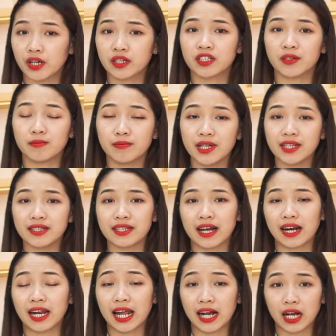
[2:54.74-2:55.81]
được chứng minh
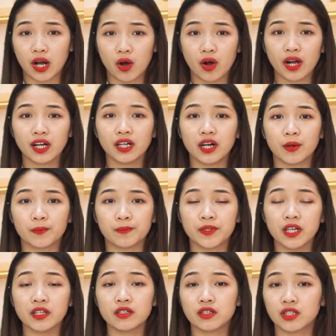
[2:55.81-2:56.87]
rằng là có các hợp
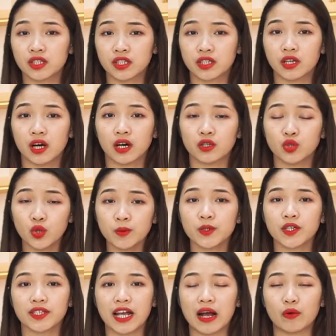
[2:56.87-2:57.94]
chất giúp
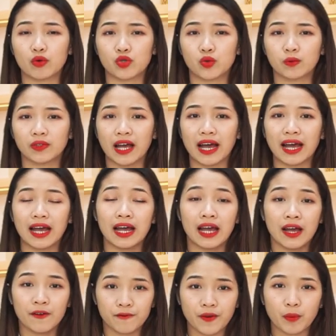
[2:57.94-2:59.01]
cho da của chúng ta
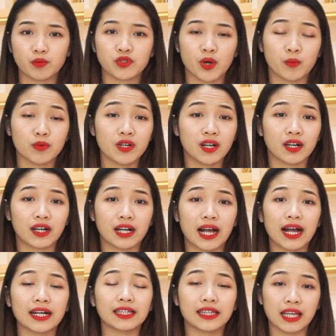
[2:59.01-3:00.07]
phòng chống được
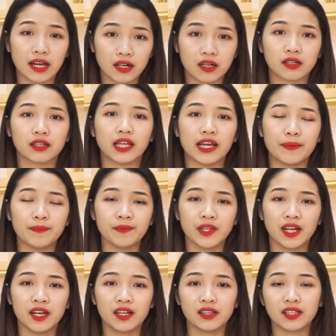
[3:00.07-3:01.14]
các tia cực tím,
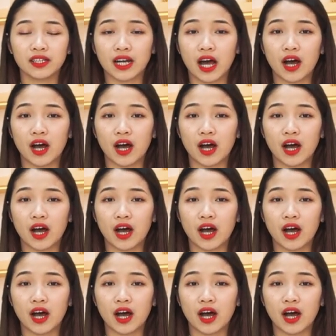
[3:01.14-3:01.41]
từ